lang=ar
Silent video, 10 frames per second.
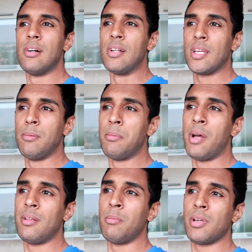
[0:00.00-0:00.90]
ولكن
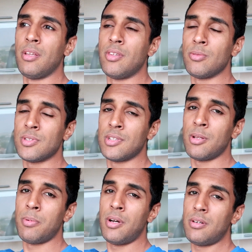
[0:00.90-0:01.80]
بما ان ما كينتوز
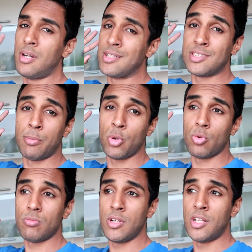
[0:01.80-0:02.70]
دابا غنصبروا
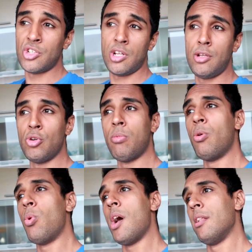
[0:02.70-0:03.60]
الا جا اليوم
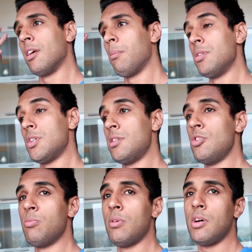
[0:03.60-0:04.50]
هو هذاك ما جاش
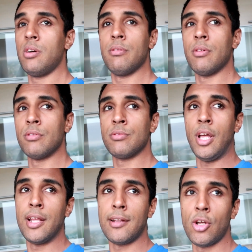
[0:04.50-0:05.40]
اليوم
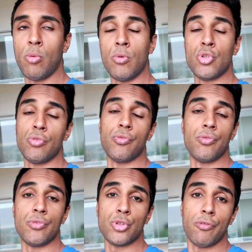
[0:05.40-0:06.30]
غنعيط ليهم ونشوف
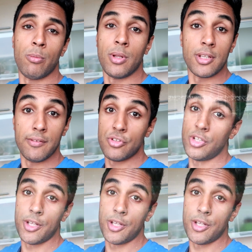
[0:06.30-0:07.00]
ونشوف البلان كيفاش